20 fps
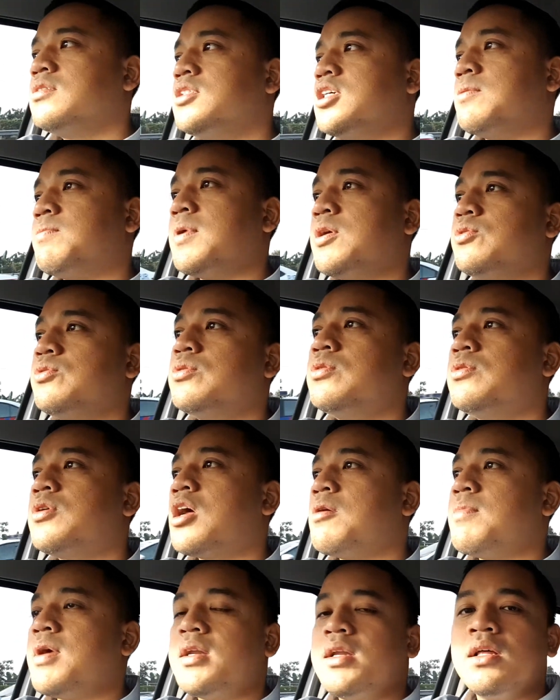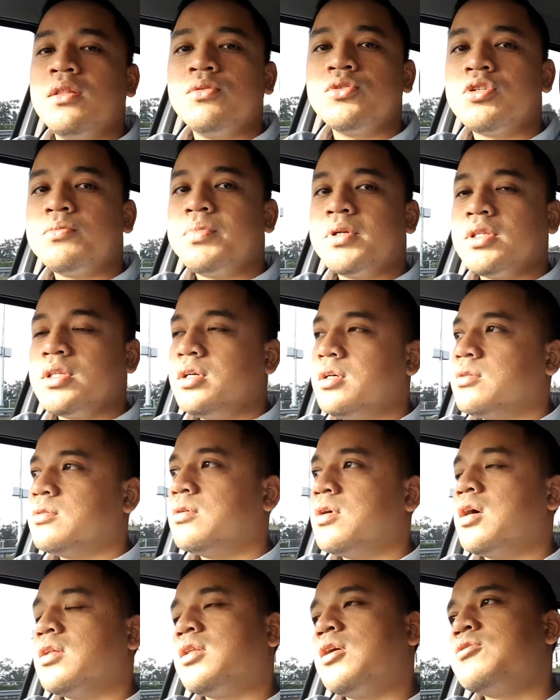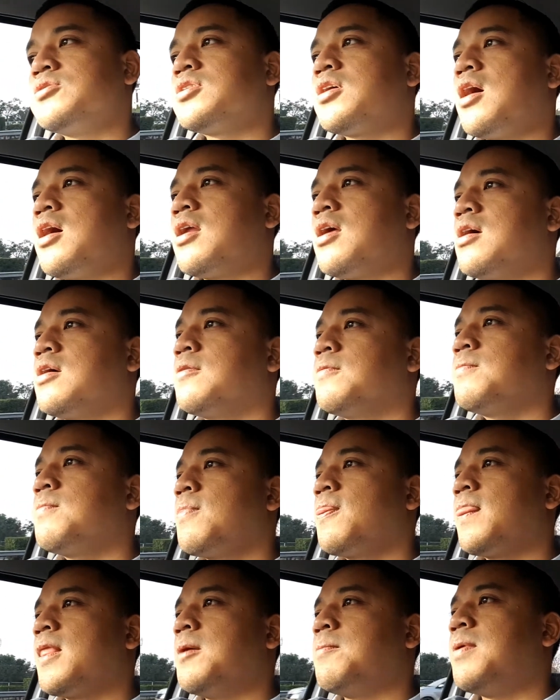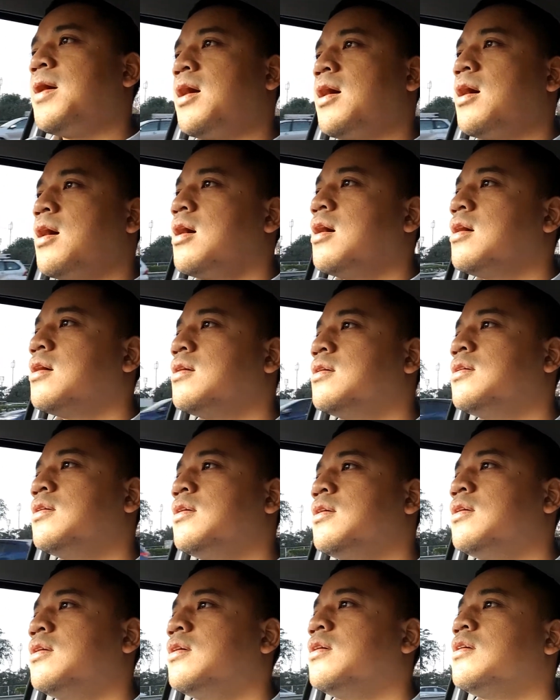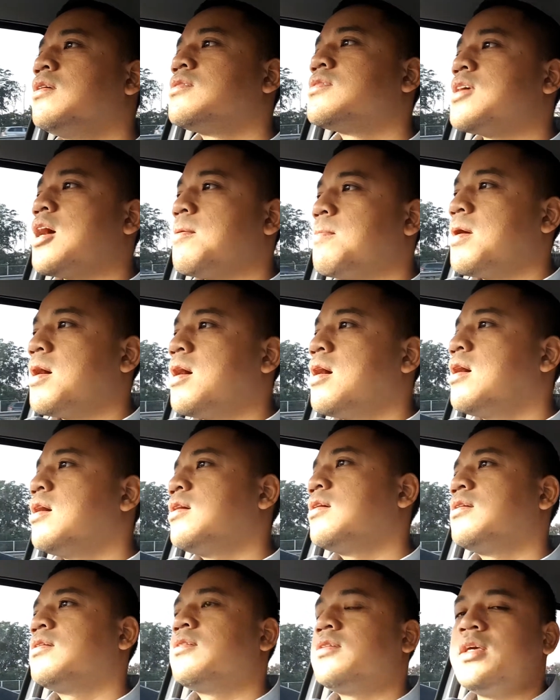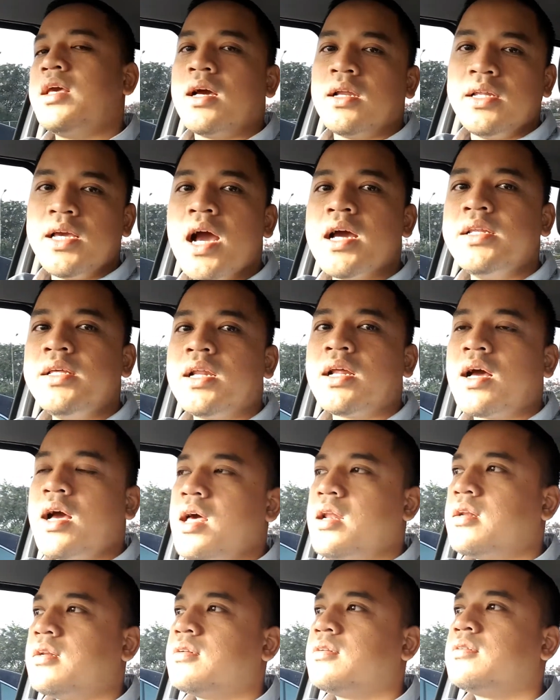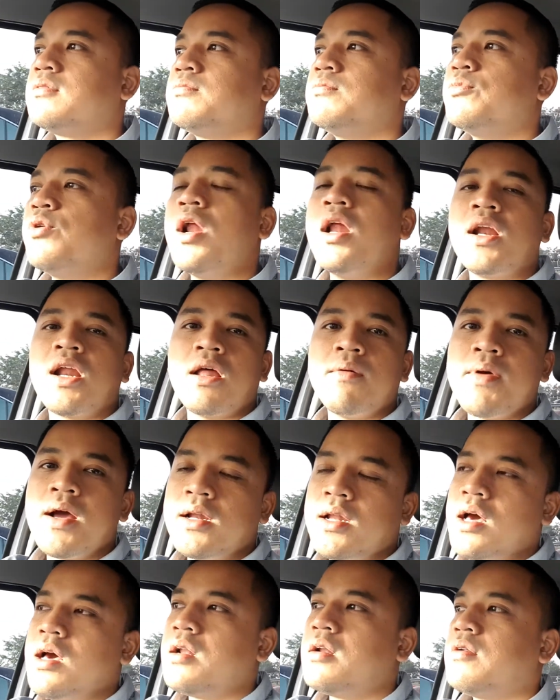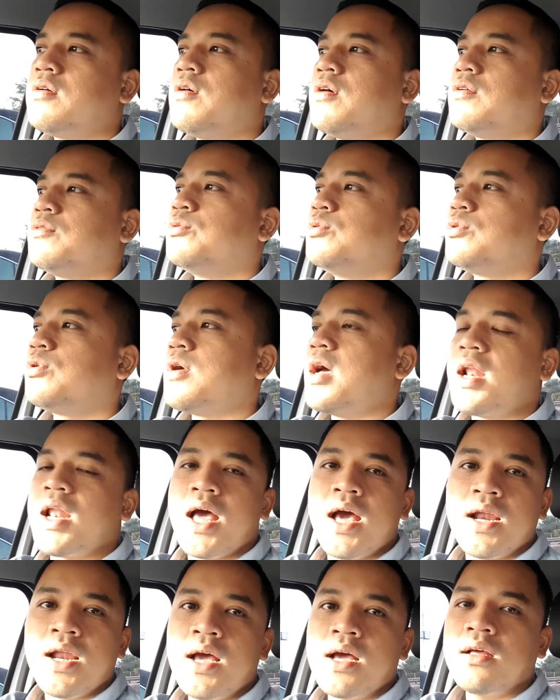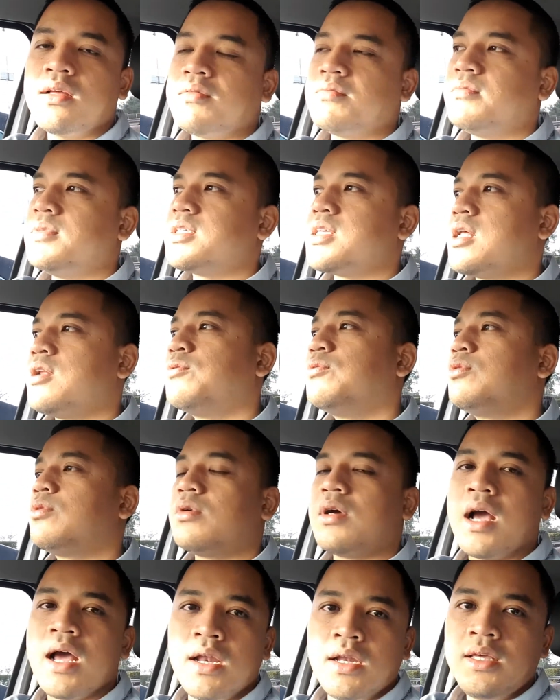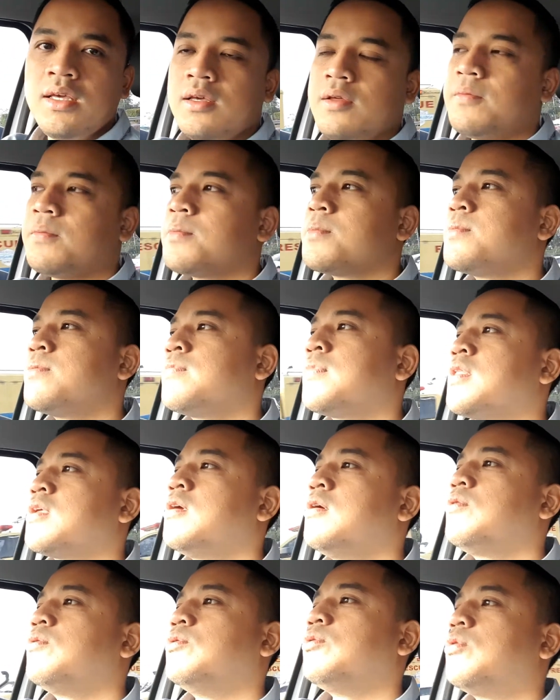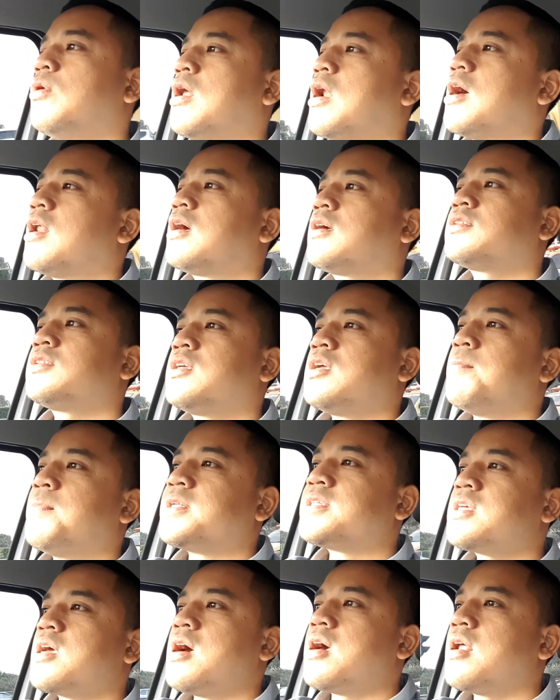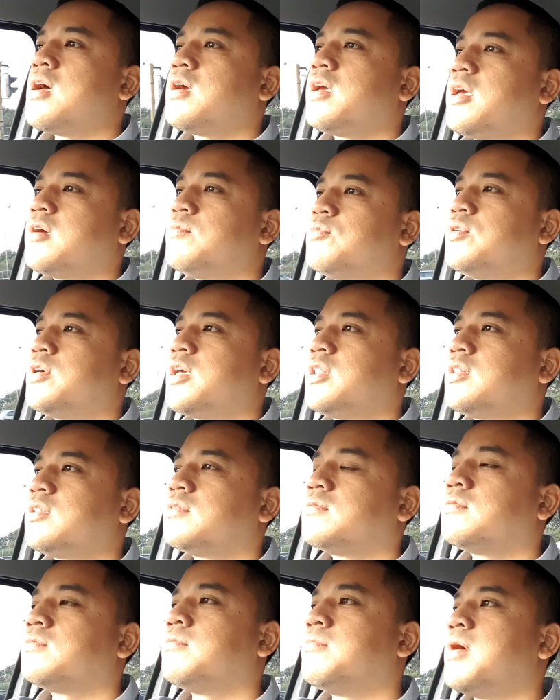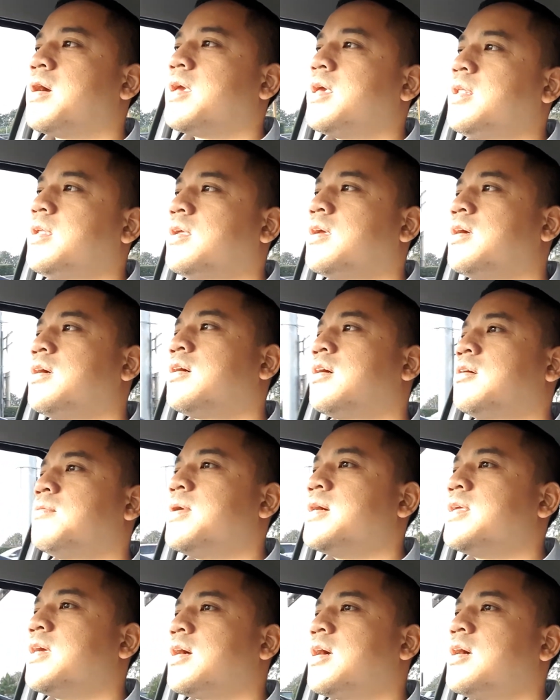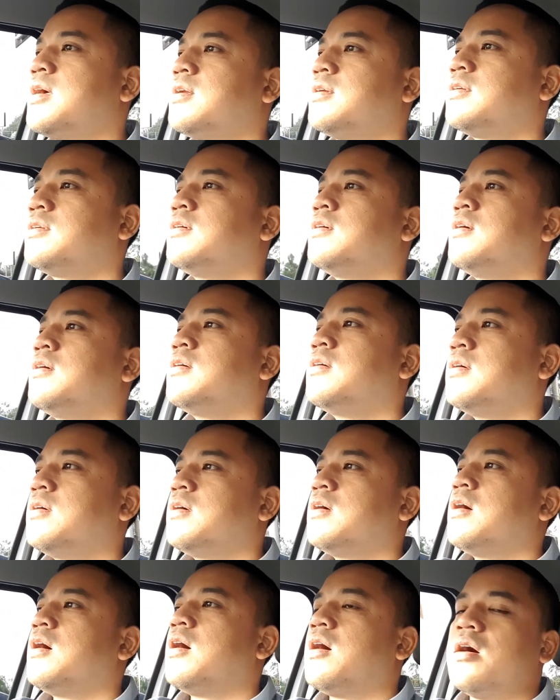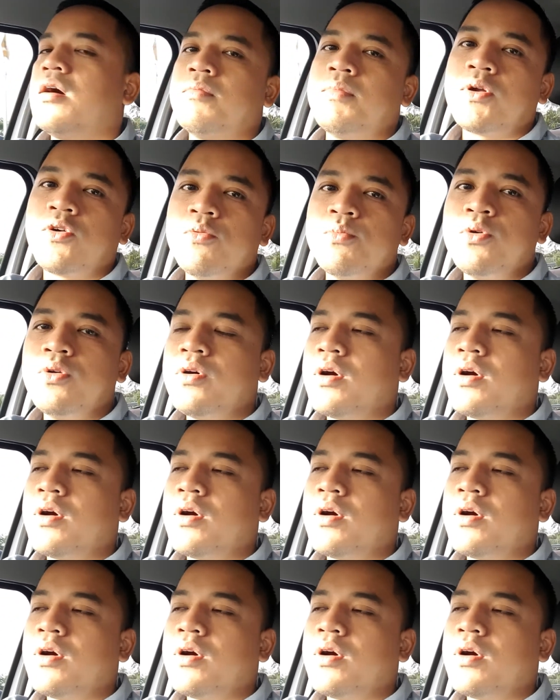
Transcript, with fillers: zaman dulu Ramadan tuh seperti itu nggak tahu sekarang apakah sama yang dihadirkan bulan Ramadan eh, untuk anak-anak misalnya untuk Gani untuk anak-anak zaman sekarang yang mungkin mainnya kebanyakan uh, berkumpul